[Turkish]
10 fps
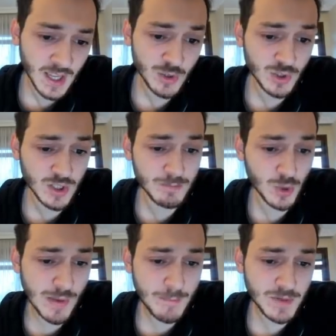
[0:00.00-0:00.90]
E3'teki
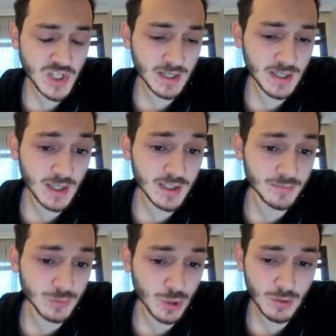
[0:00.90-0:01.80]
piyonu ben bir şekilde
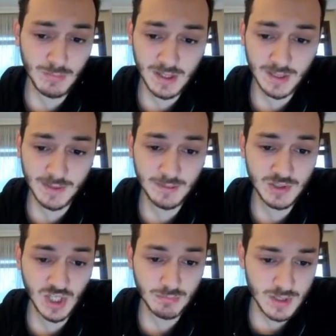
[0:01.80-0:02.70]
alırım diyor. Bakalım
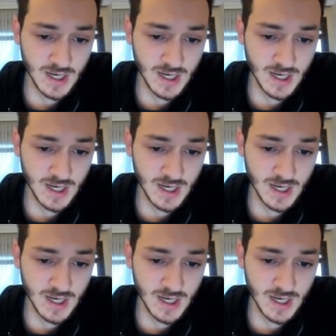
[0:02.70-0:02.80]
alabilecek mi?